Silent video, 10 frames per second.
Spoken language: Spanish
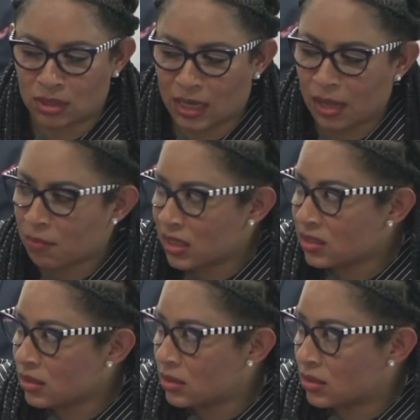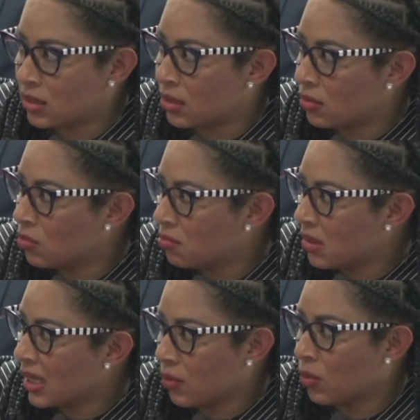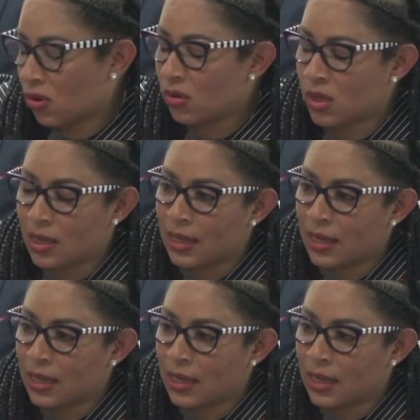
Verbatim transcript: tres meses, si no me equivoco,